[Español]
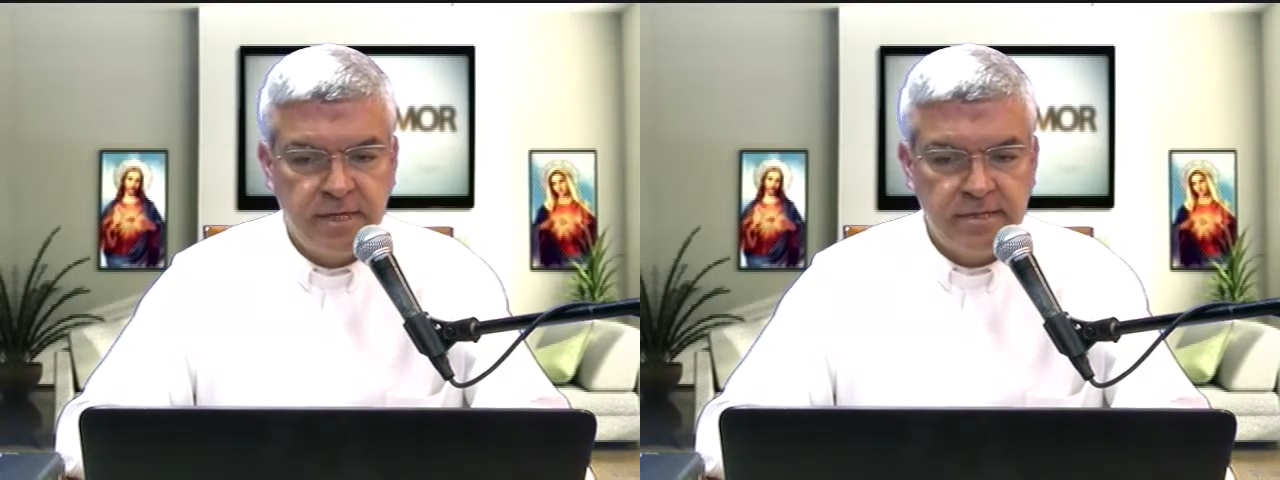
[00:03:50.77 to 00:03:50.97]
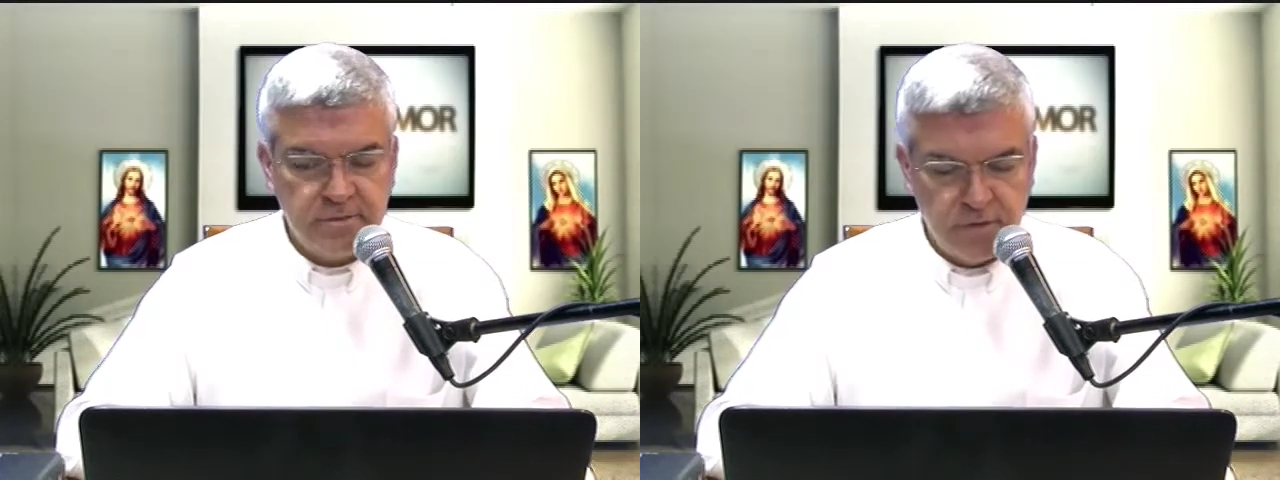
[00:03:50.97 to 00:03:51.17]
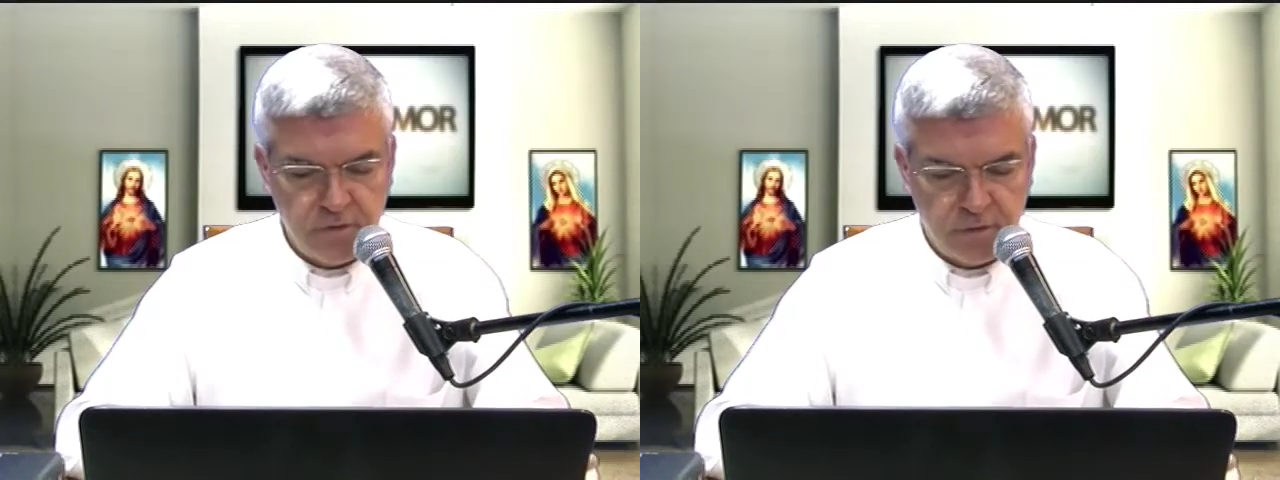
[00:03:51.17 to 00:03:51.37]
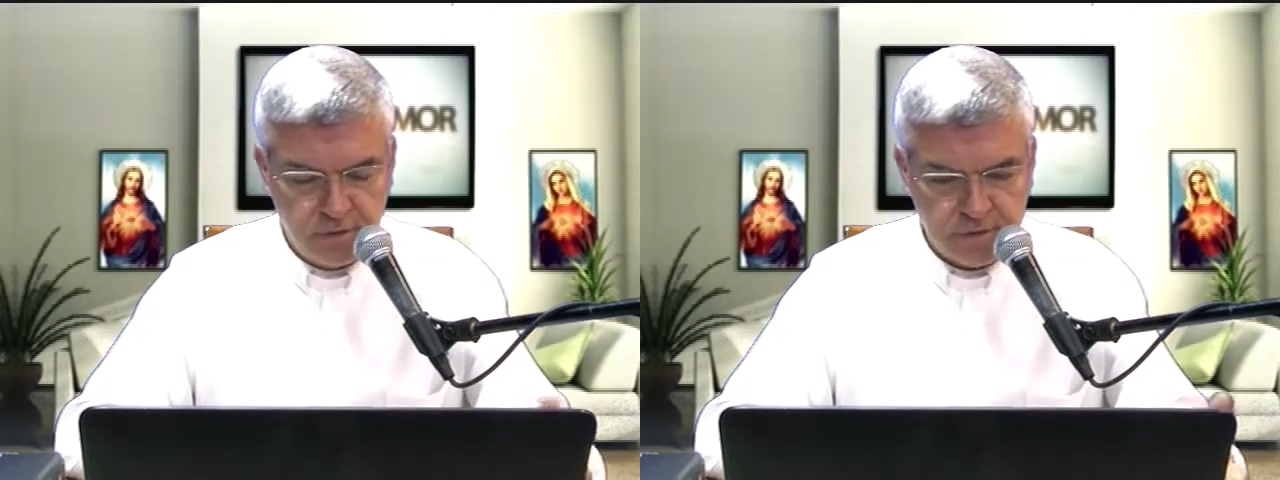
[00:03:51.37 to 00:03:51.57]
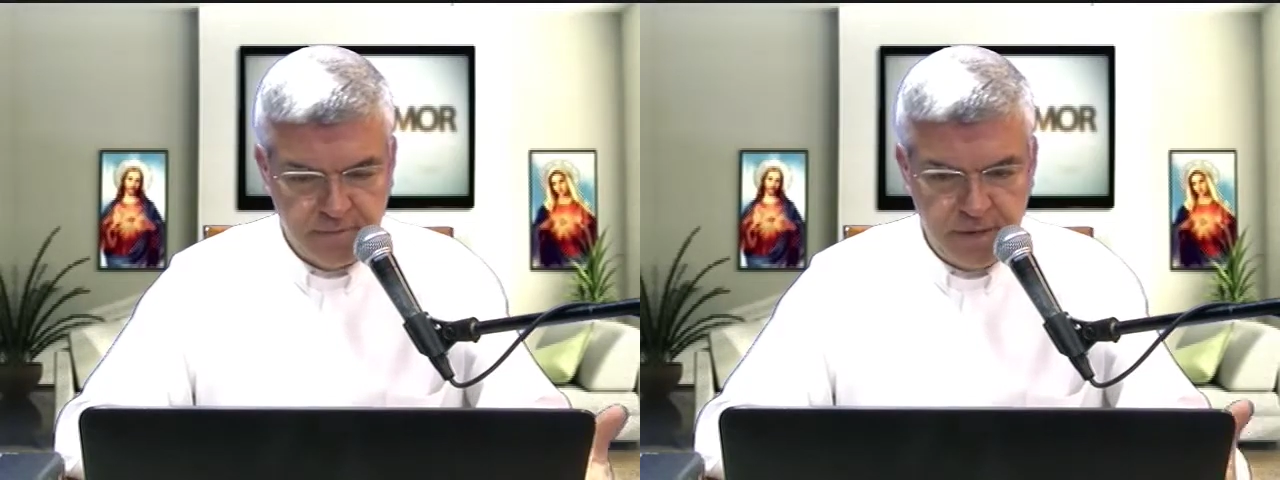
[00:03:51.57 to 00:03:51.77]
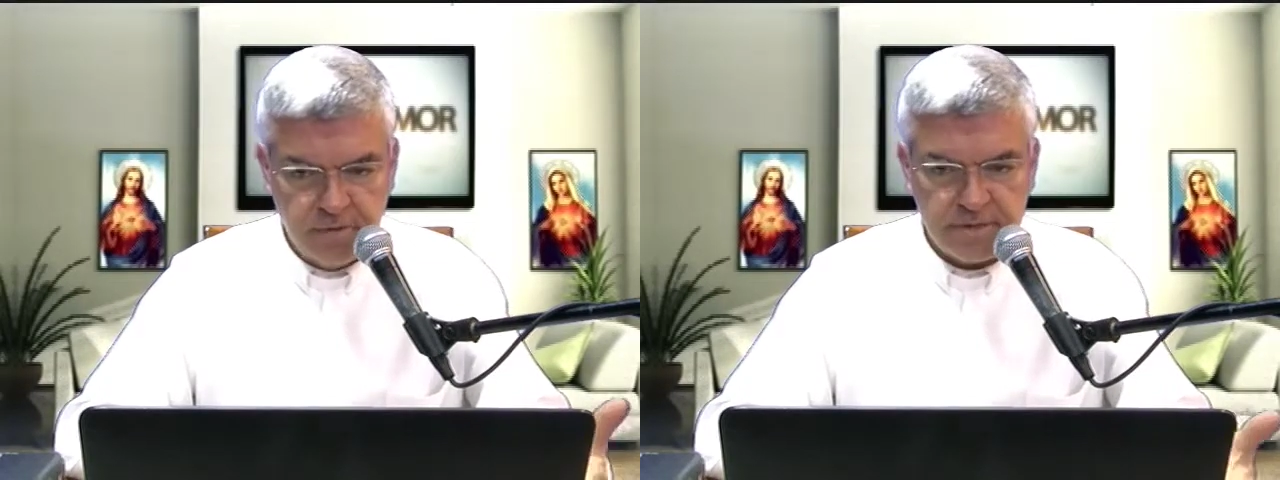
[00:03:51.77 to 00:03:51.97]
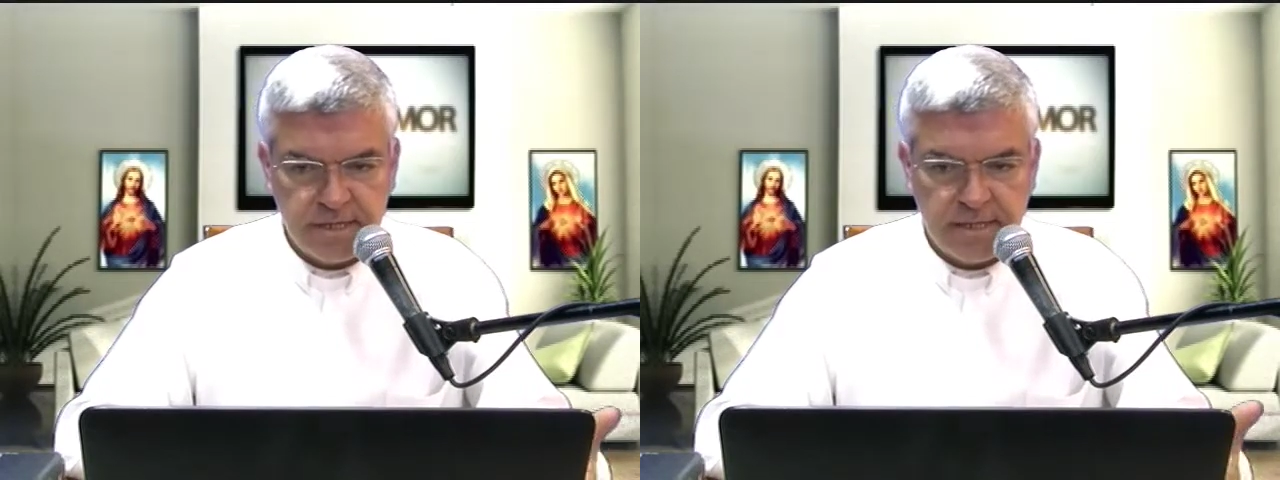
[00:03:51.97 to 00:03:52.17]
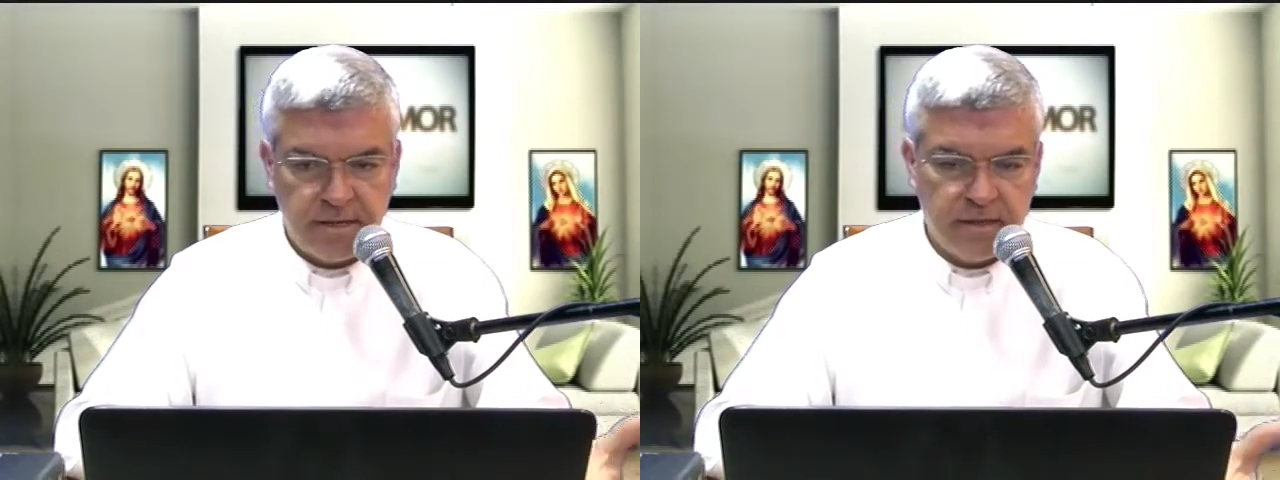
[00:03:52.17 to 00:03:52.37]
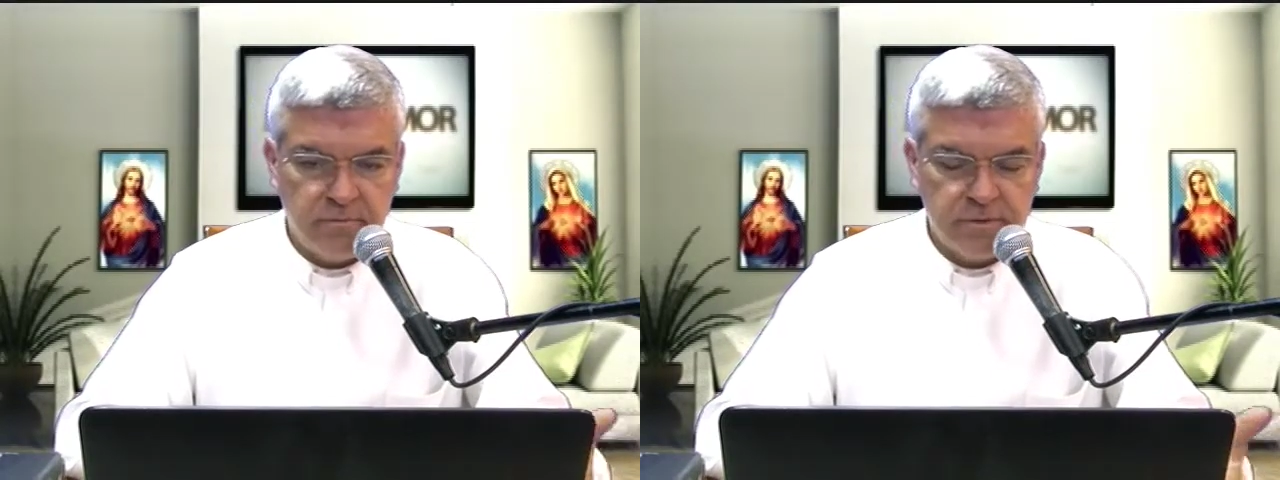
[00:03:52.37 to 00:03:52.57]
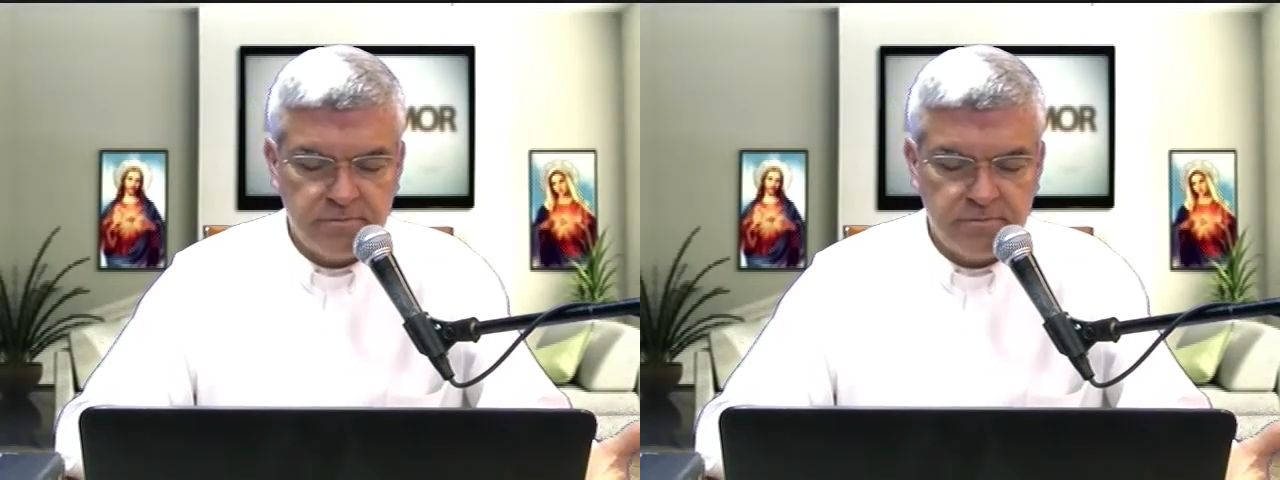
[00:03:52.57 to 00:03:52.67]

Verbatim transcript: Son los medios que tenemos